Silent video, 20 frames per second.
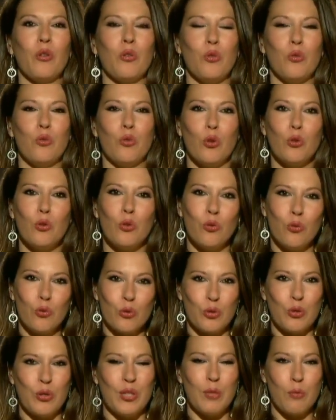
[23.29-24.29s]
que nous vous
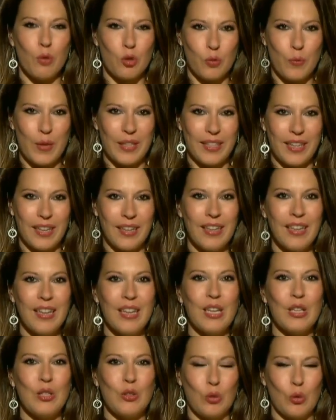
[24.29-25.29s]
retrouvons ce dimanche matin
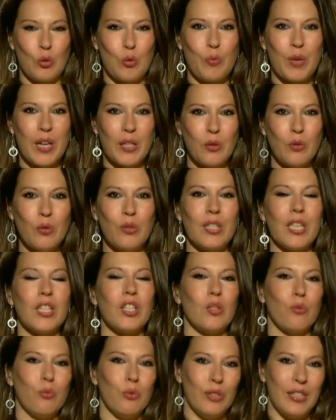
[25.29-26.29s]
sur le plateau de
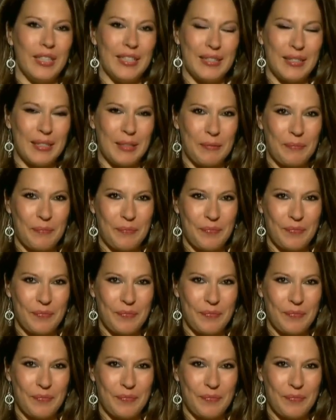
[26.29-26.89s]
Sagesse bouddhiste.